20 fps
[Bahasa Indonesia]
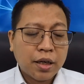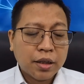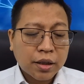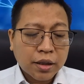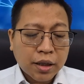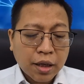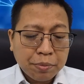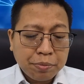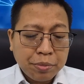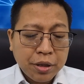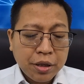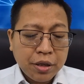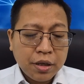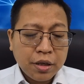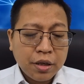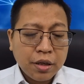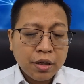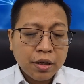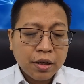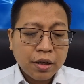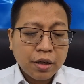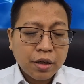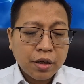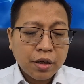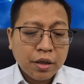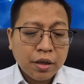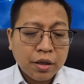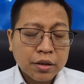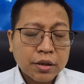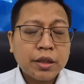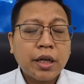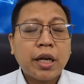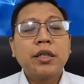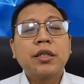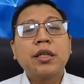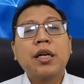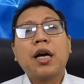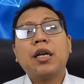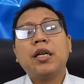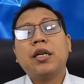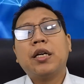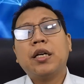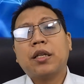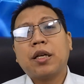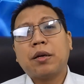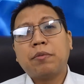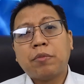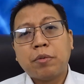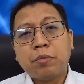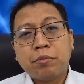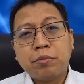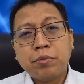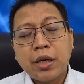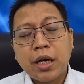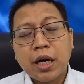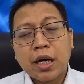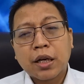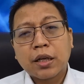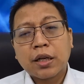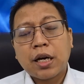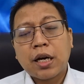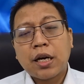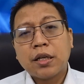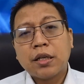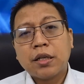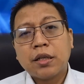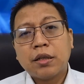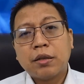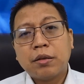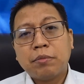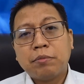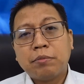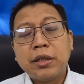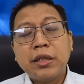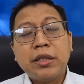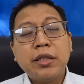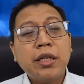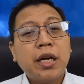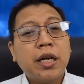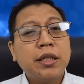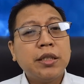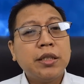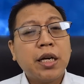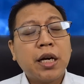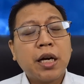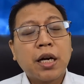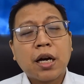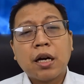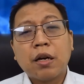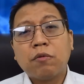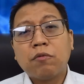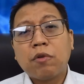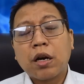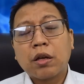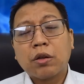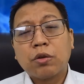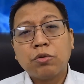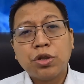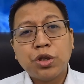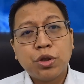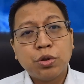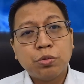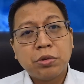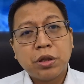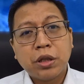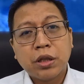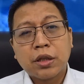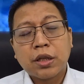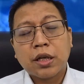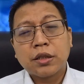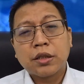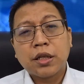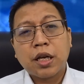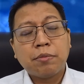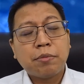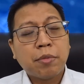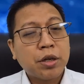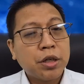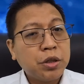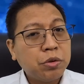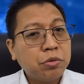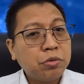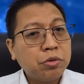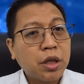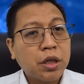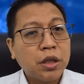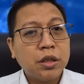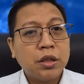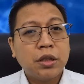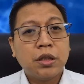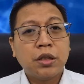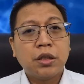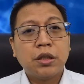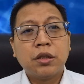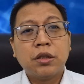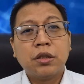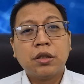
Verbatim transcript: Tetapi sering sekali kita membiarkan, menyia-nyiakan waktu hidup kita selama di dunia ini.